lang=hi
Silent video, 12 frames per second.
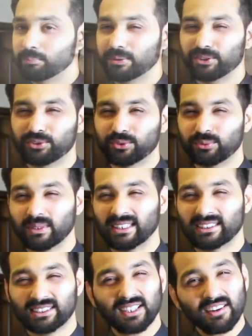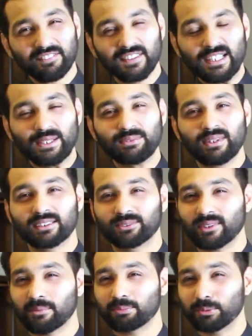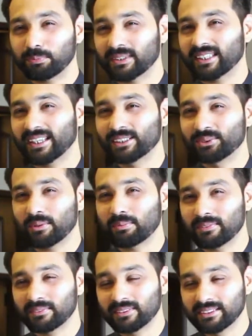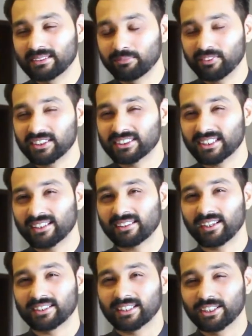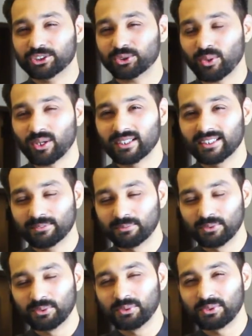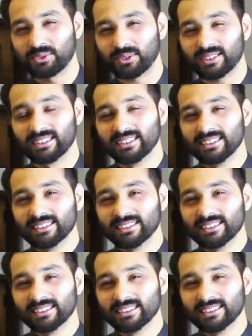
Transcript: फिर जो अच्छा फील हुआ जो आपको पता है जो आप फज केक खाते हैं चॉकलेट मूज और